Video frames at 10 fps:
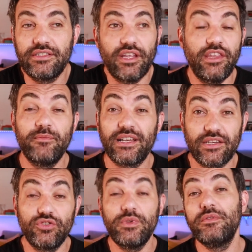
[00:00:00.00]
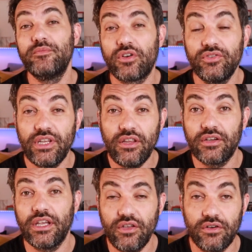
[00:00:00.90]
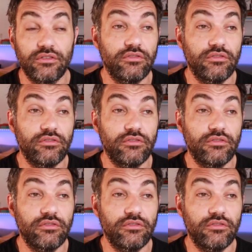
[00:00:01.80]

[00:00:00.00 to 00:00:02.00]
Es decir, ¿vas a subir el mismo contenido que yo?